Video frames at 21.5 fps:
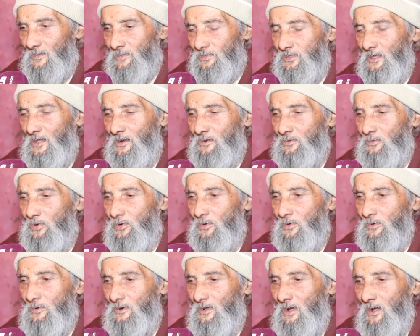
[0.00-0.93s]
ديال
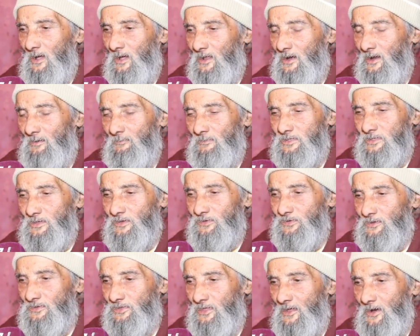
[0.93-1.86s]
كورونا انا ما
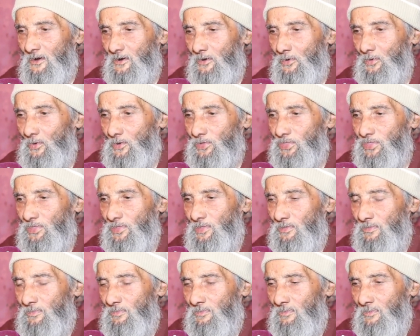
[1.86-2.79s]
تليش قدر نوض
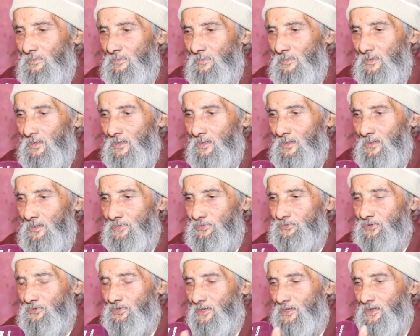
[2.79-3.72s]

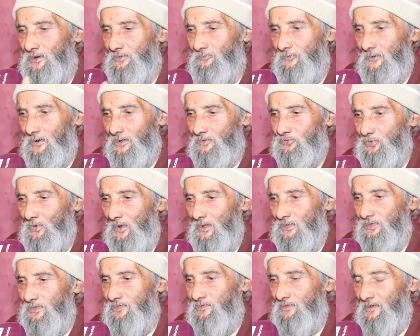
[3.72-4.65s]
تدخين فرقتو
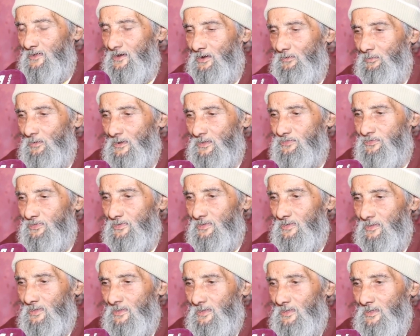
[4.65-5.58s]
هادي سنوات
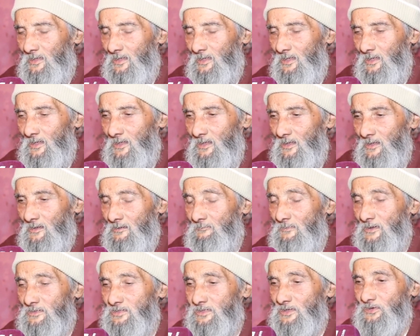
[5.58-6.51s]

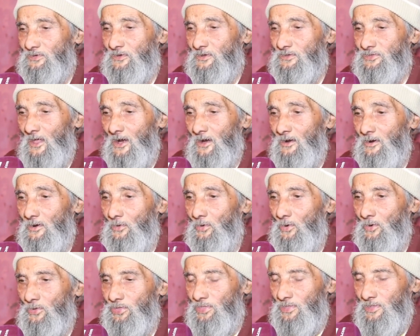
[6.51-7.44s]
ما تليش قدر
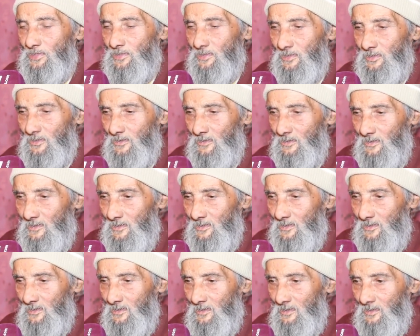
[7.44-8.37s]
نوض
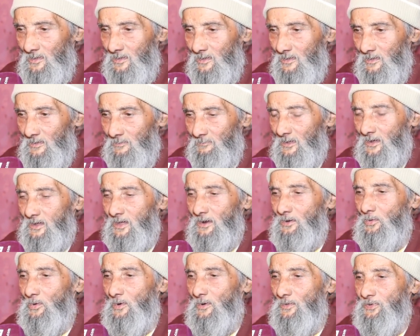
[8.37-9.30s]
ما
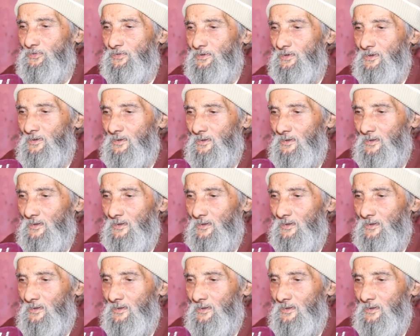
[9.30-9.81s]
كنوقفش